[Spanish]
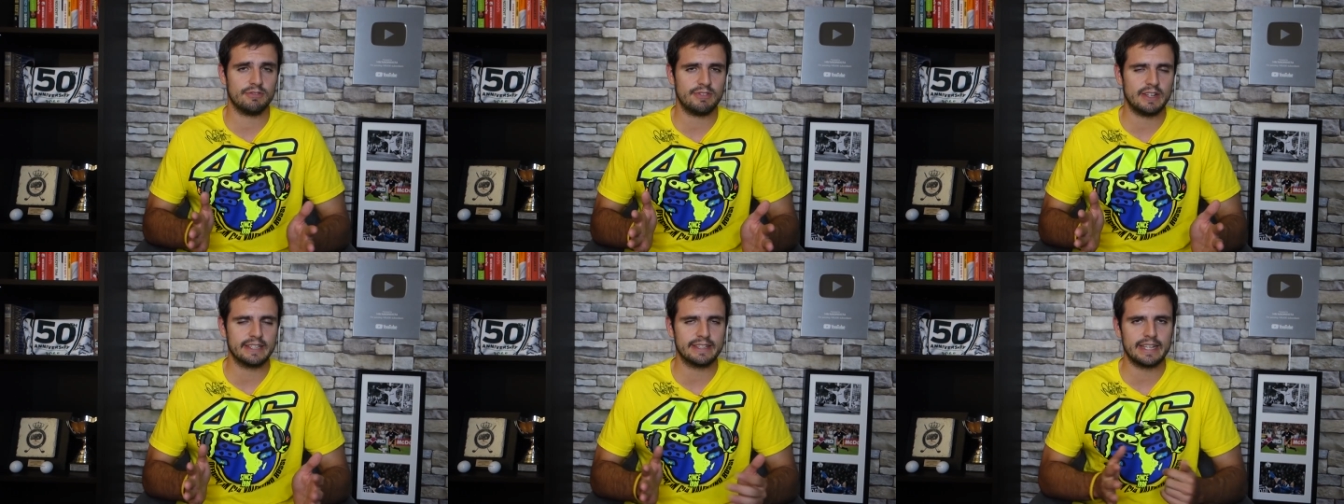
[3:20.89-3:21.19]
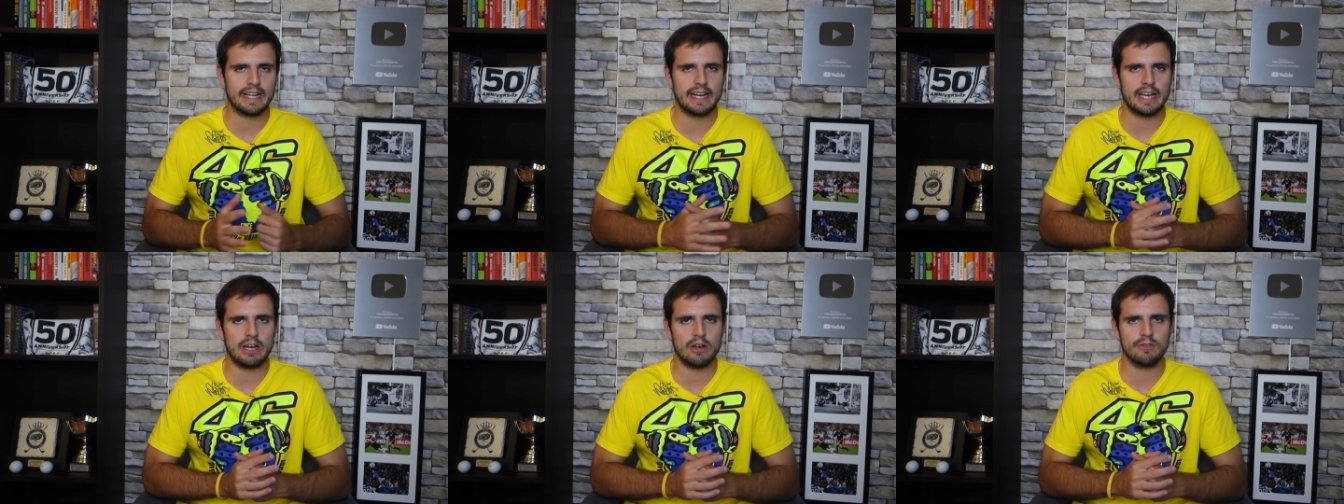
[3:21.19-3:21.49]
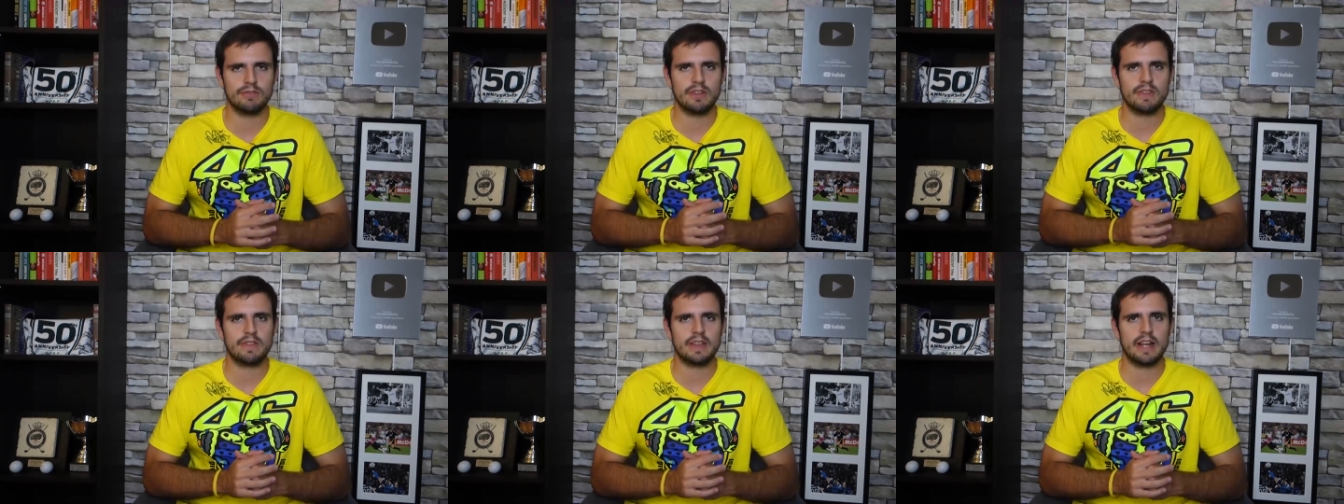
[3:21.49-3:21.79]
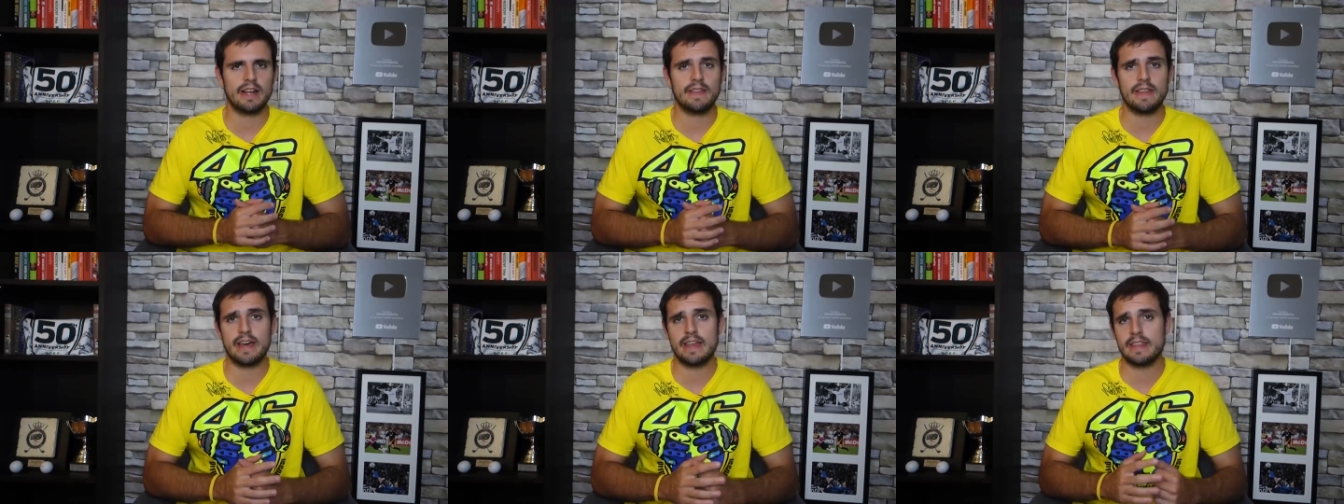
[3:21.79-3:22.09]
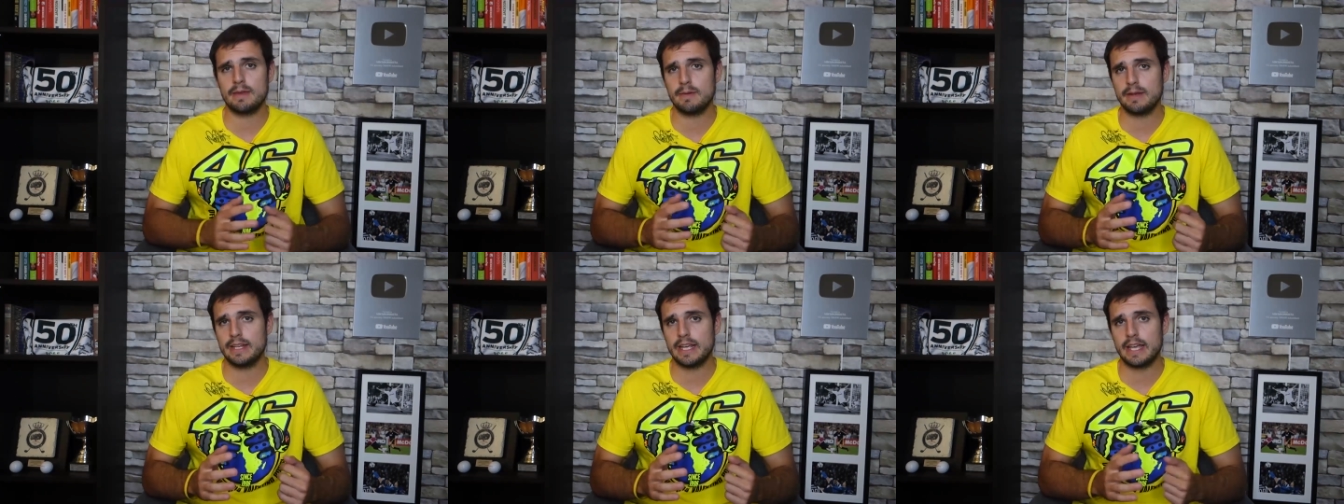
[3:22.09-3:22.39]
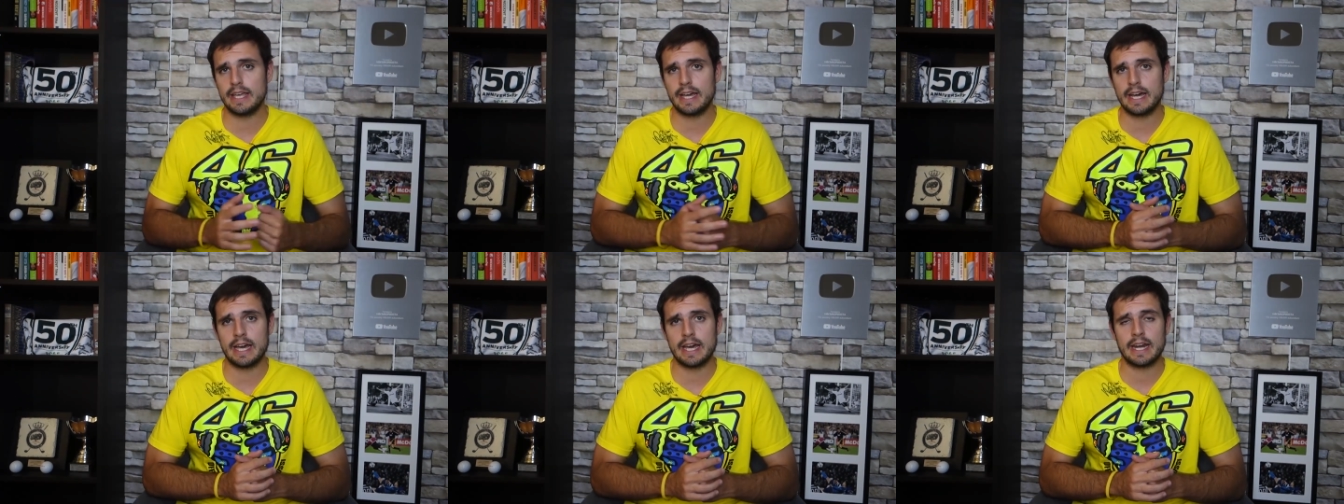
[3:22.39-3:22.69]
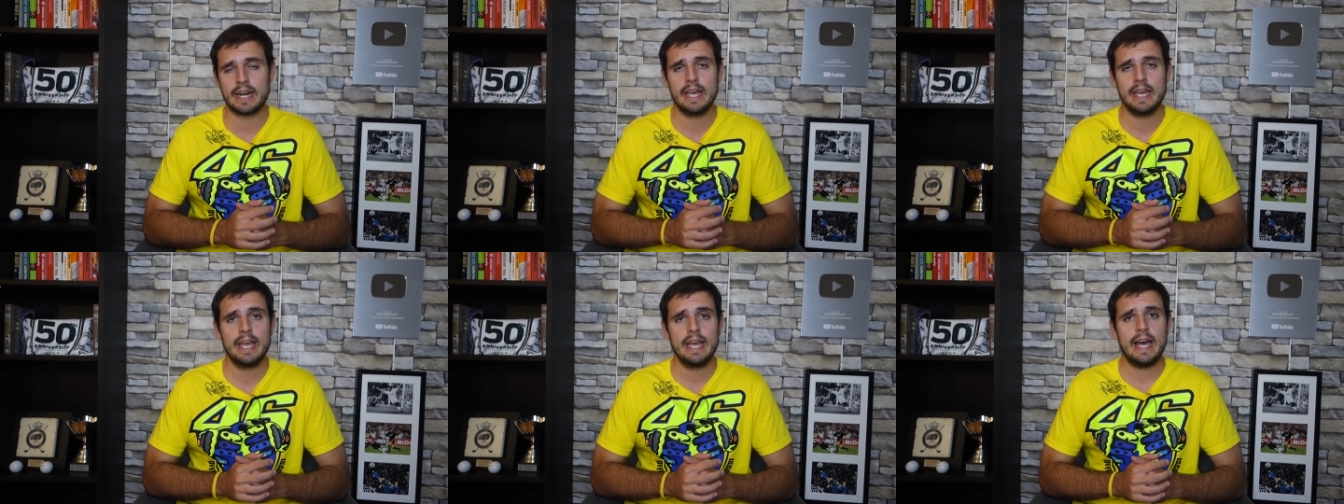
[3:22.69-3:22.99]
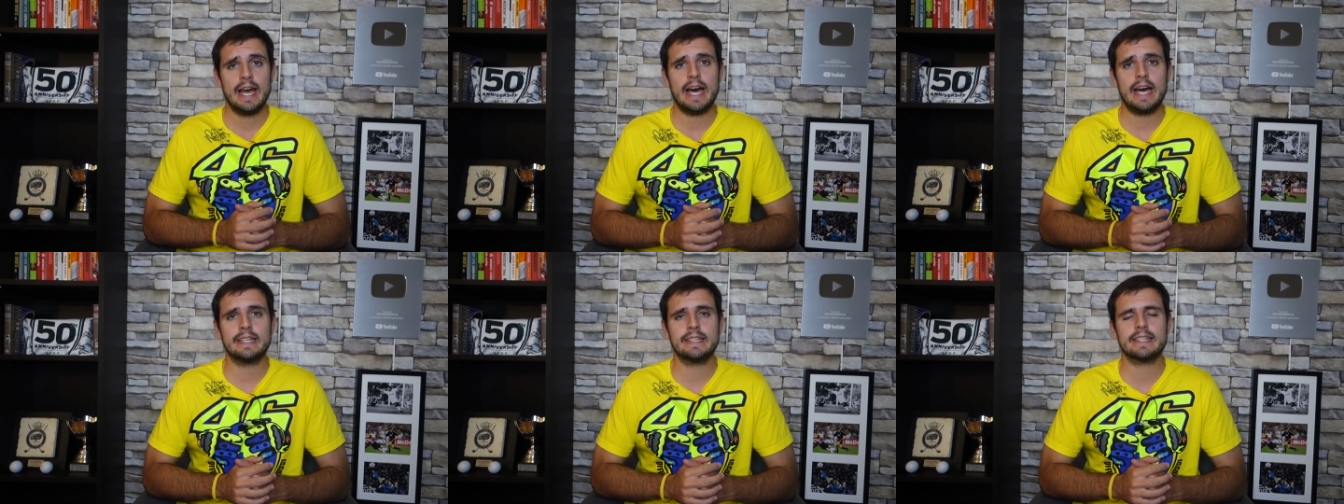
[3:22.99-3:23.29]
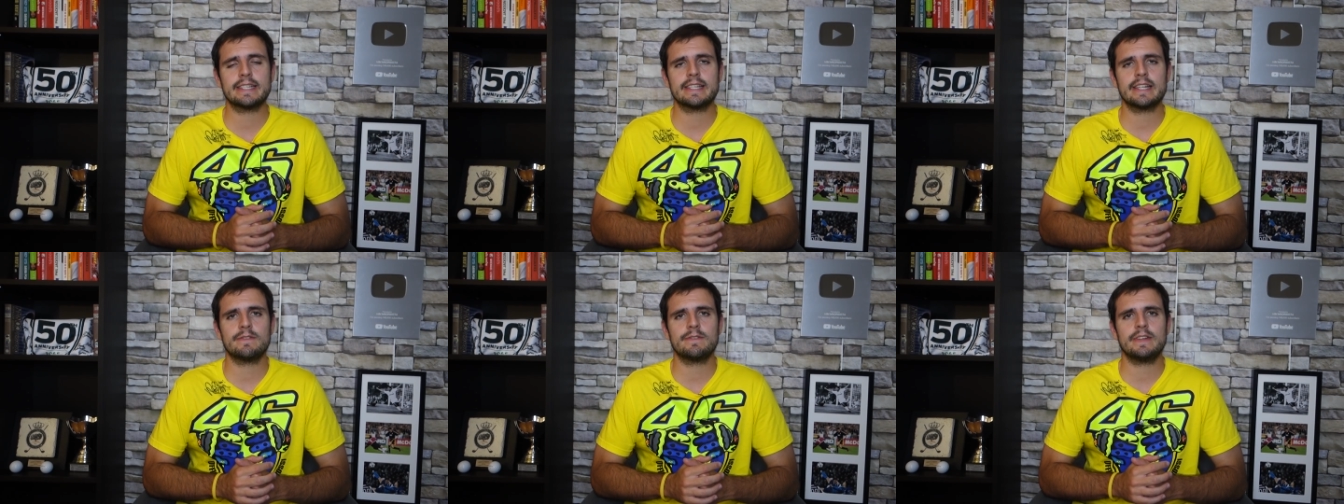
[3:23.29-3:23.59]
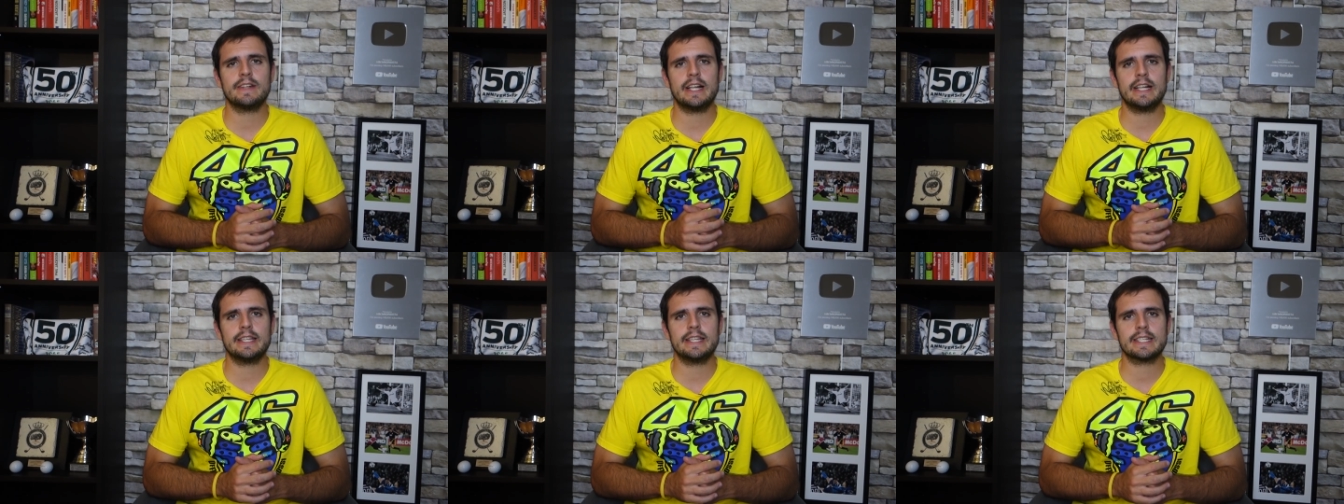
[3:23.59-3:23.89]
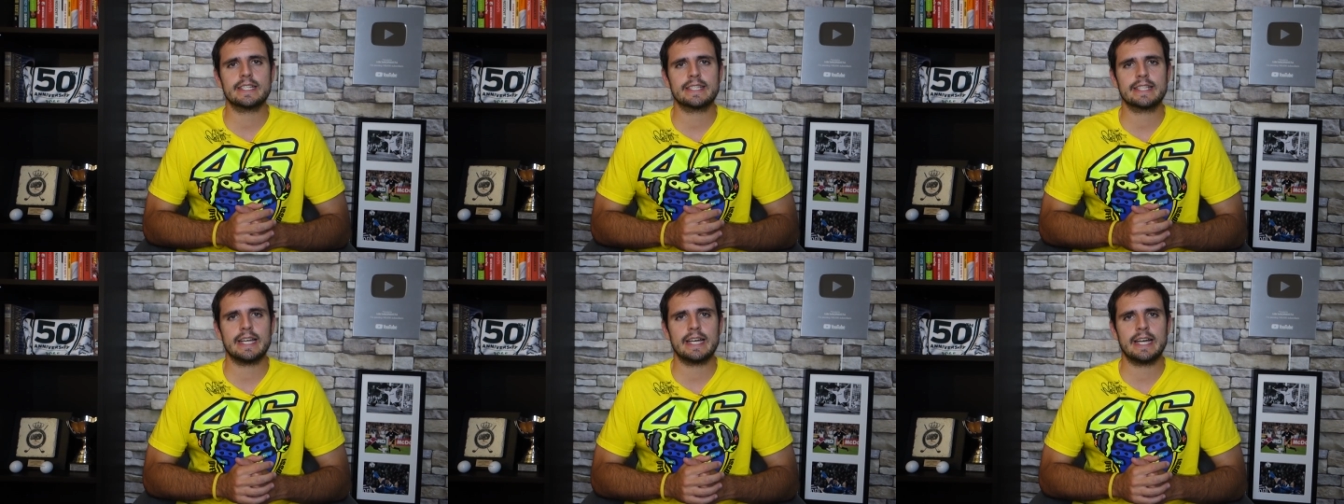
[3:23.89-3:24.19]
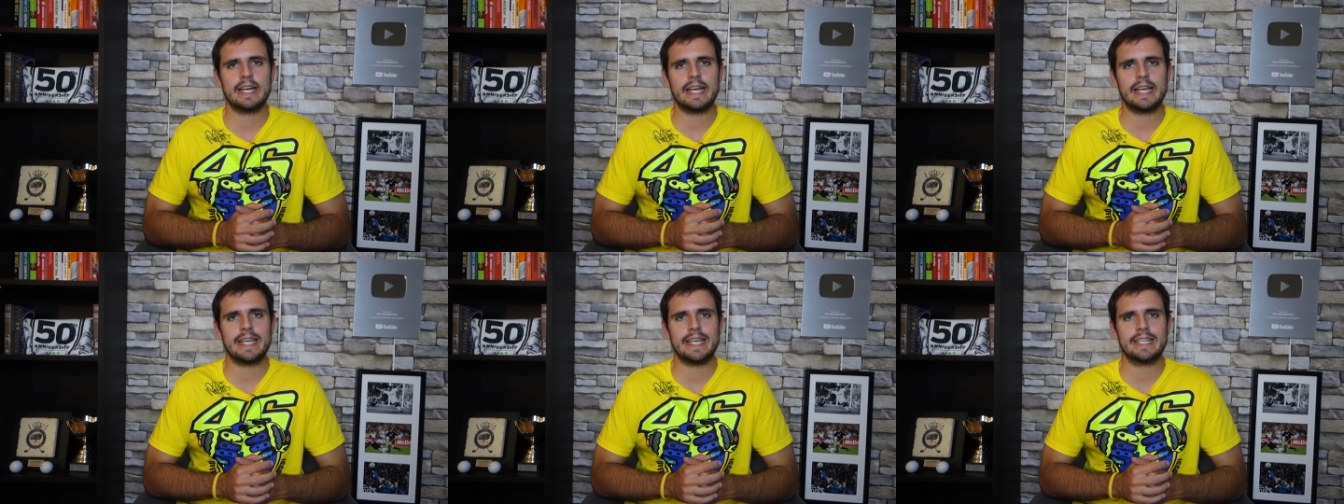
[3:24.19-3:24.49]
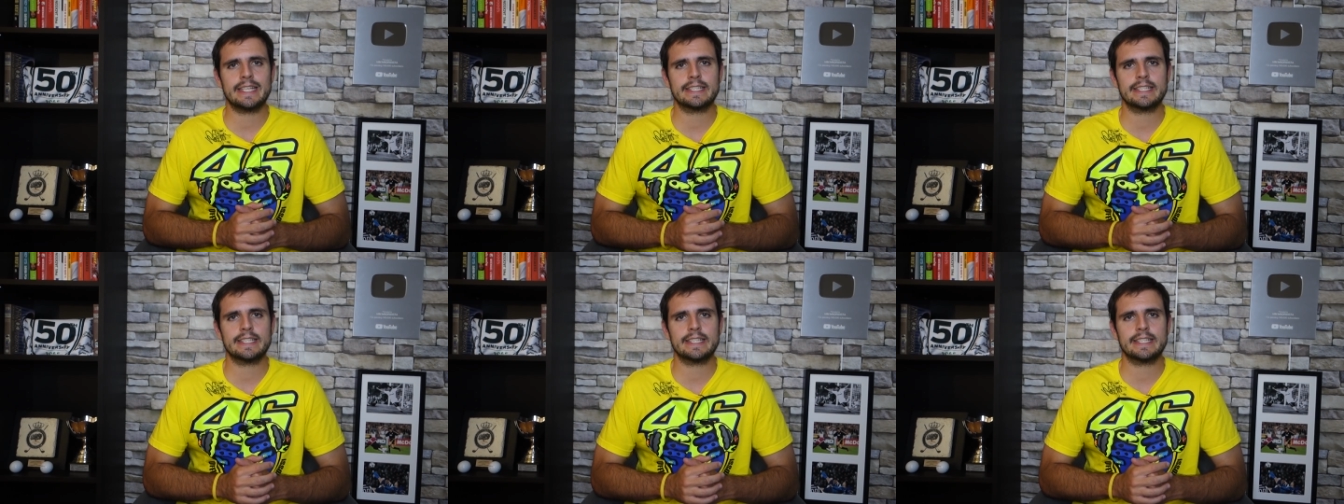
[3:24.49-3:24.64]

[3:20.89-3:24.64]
falta la oficialidad, debería llegar antes del final de esta eh,